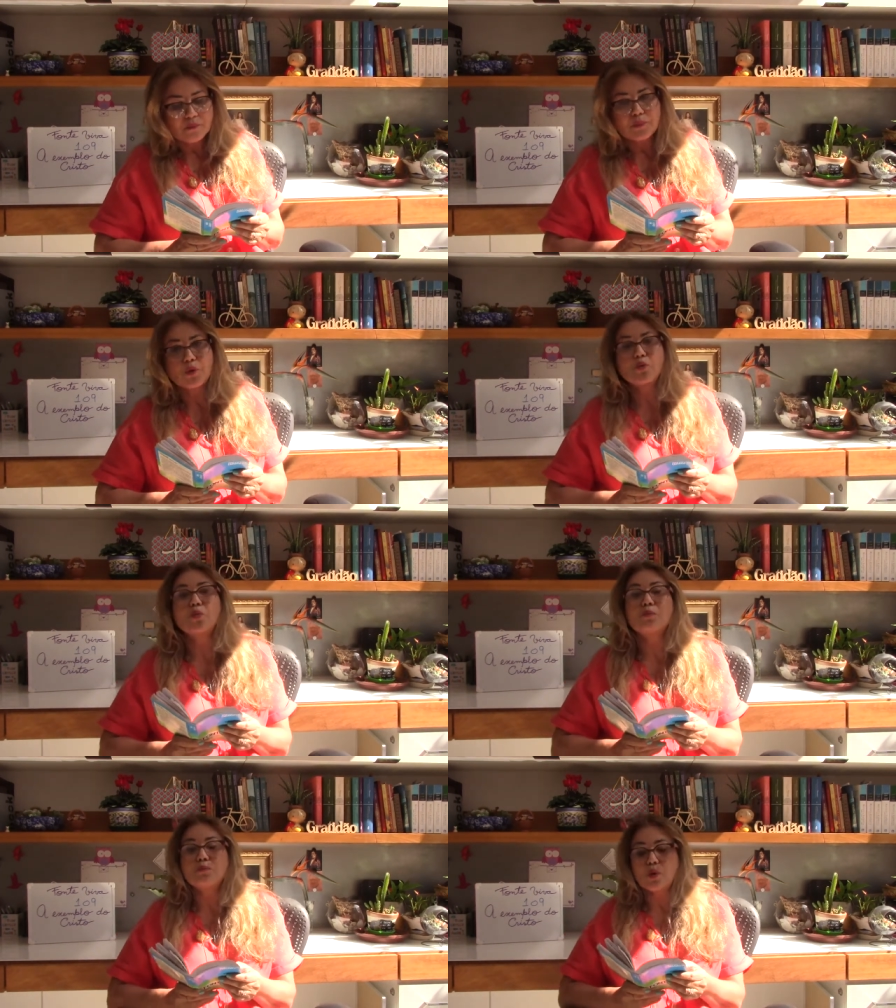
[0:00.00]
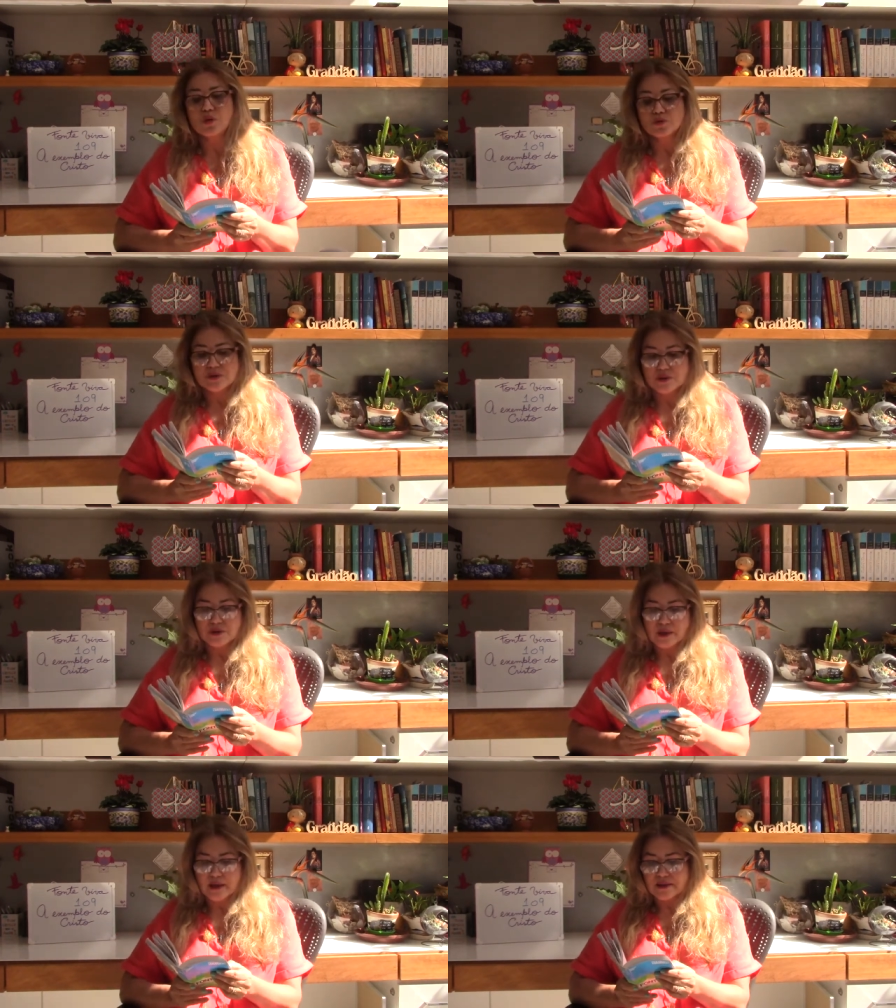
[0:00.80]

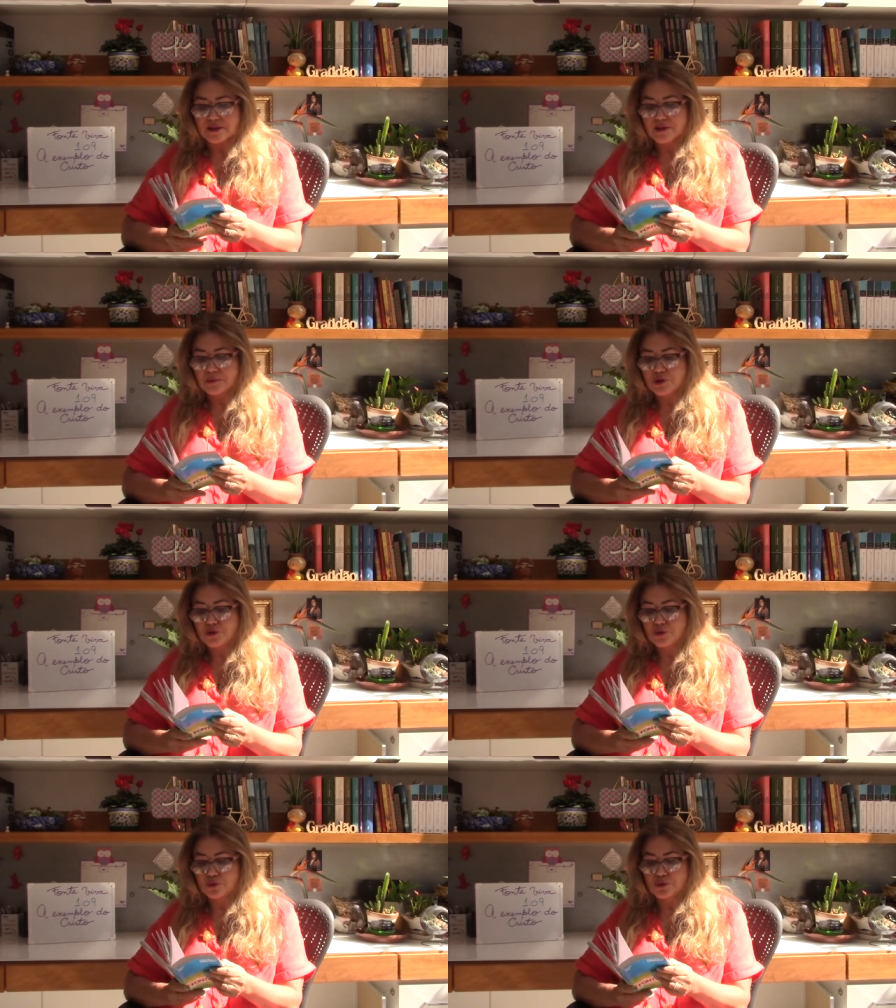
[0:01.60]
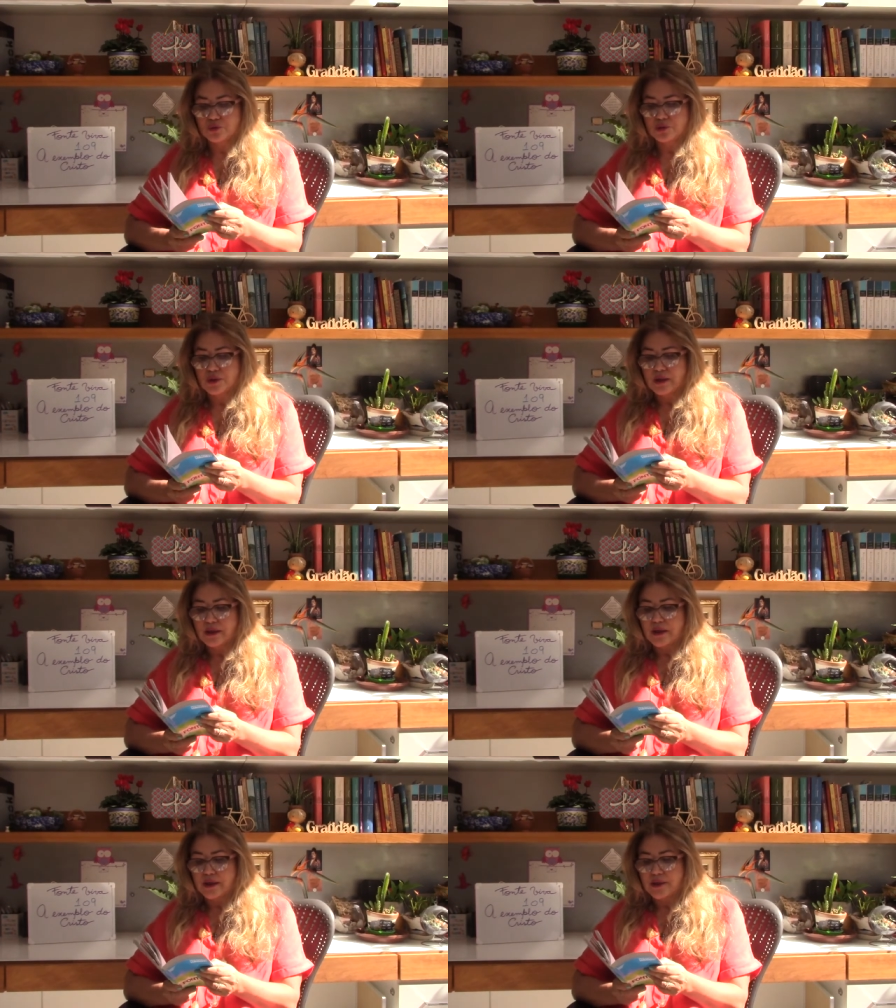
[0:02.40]
preocupou-se, acima de tudo,
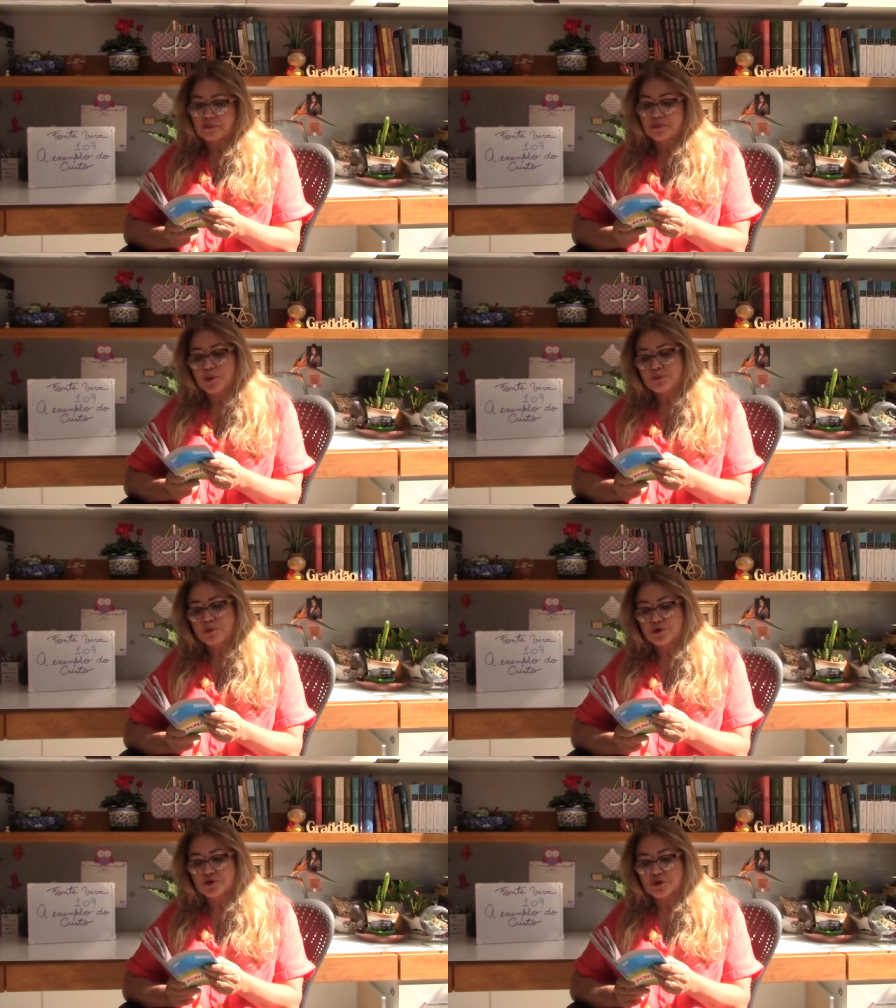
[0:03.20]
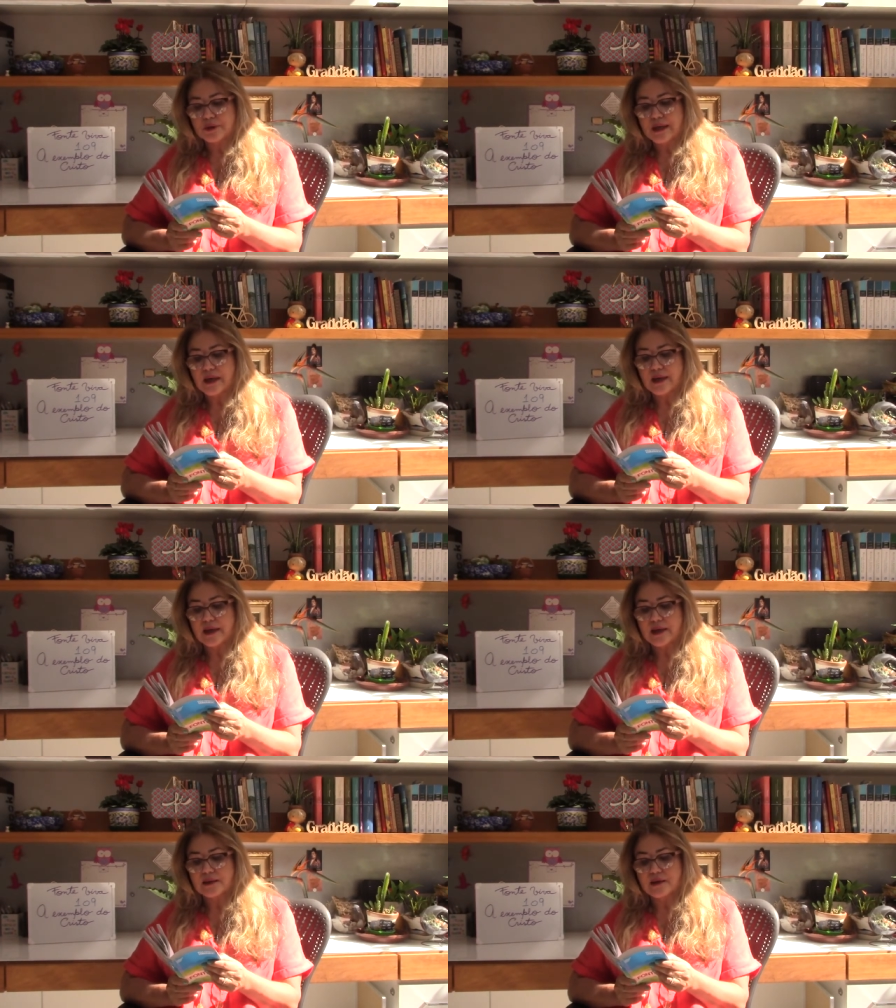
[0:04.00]
em proporcionar a
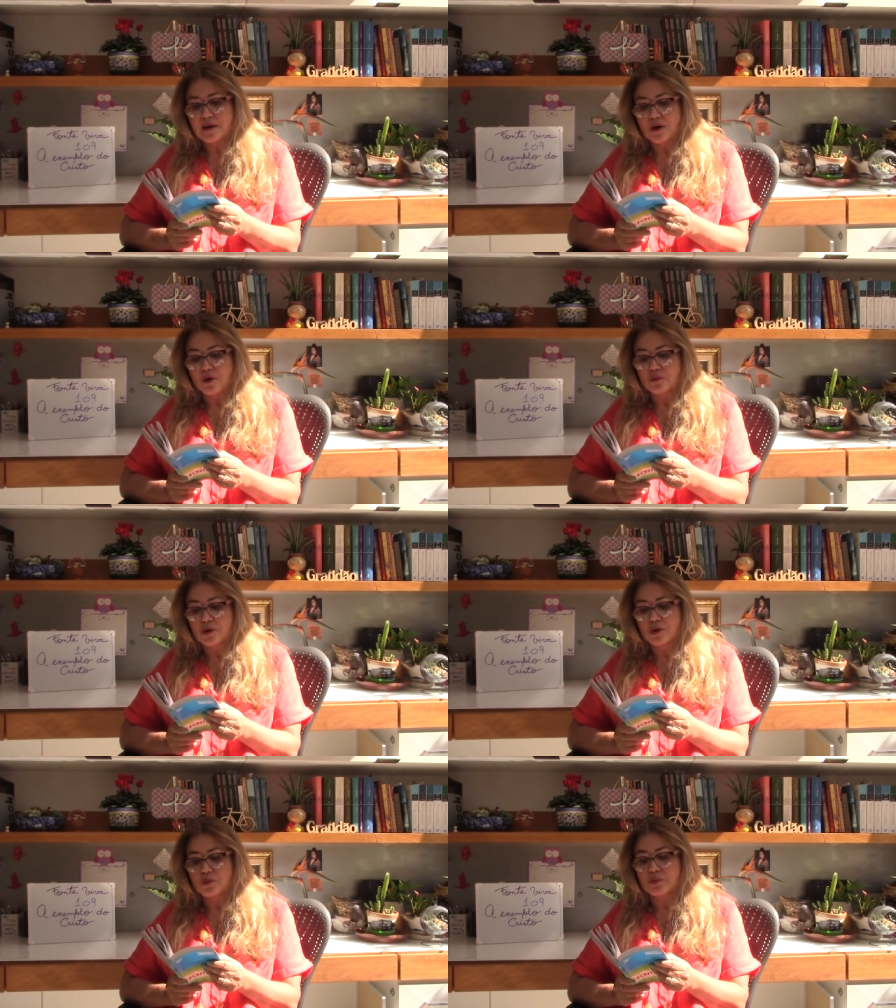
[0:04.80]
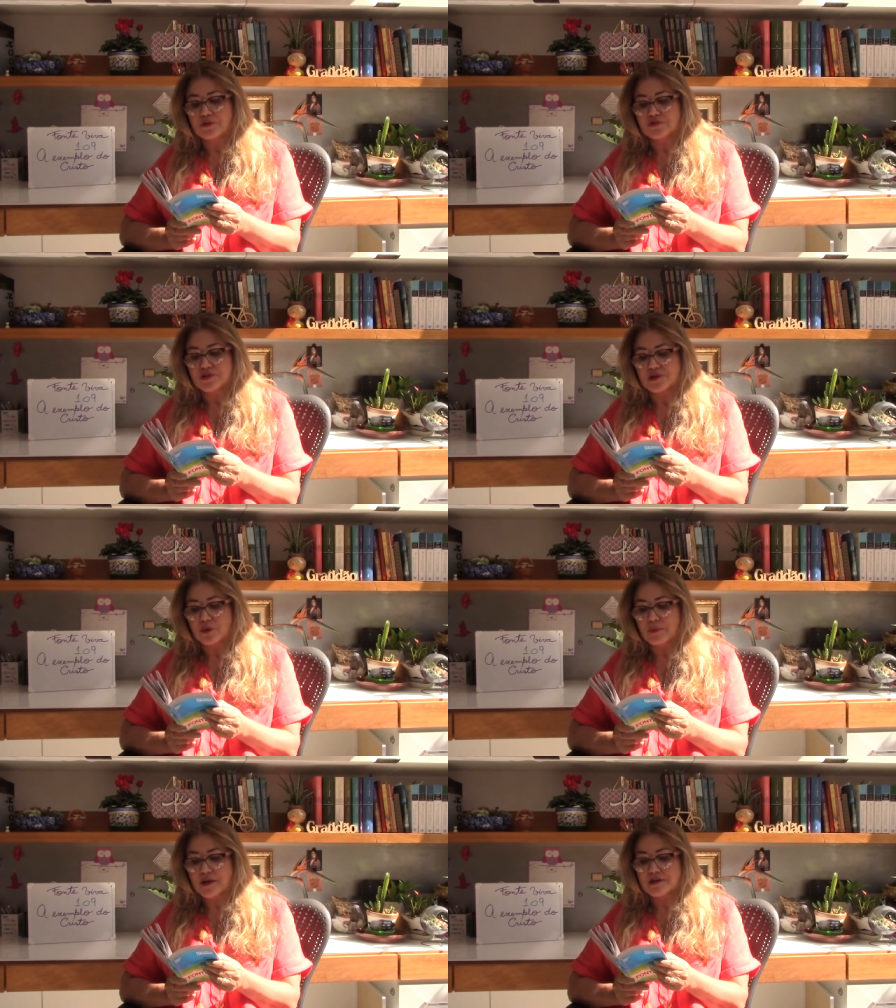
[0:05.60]
cada alma uma
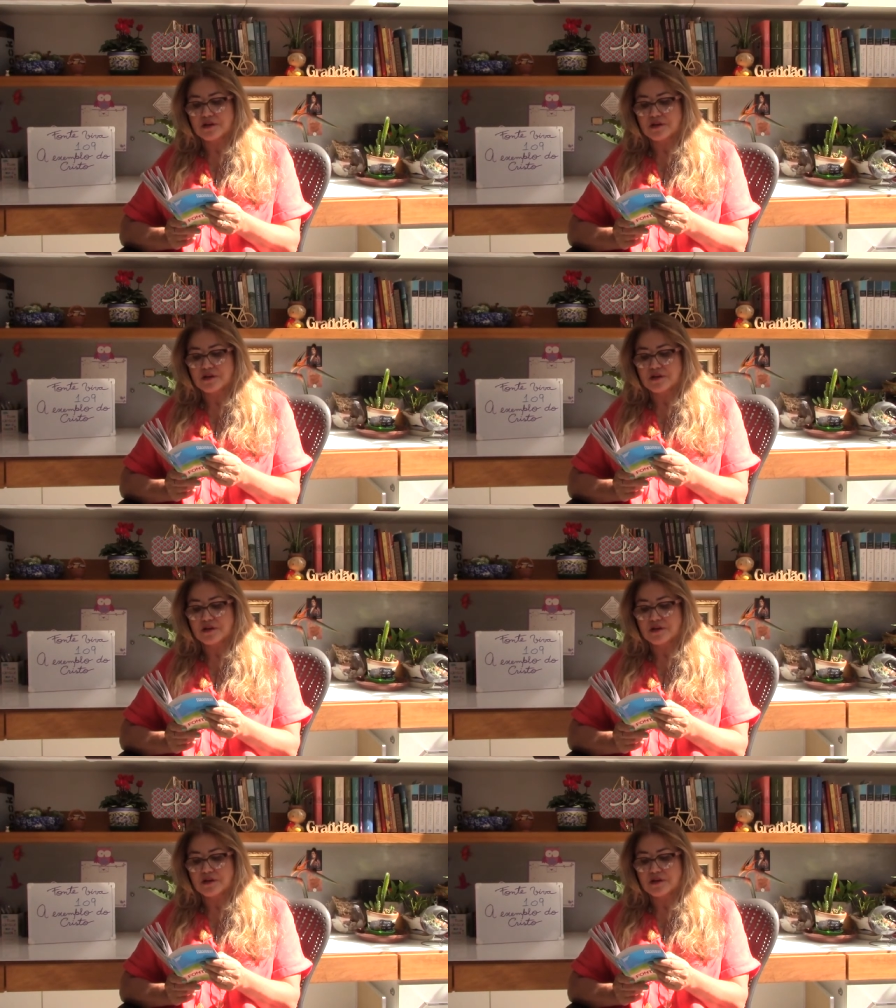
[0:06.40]
visão mais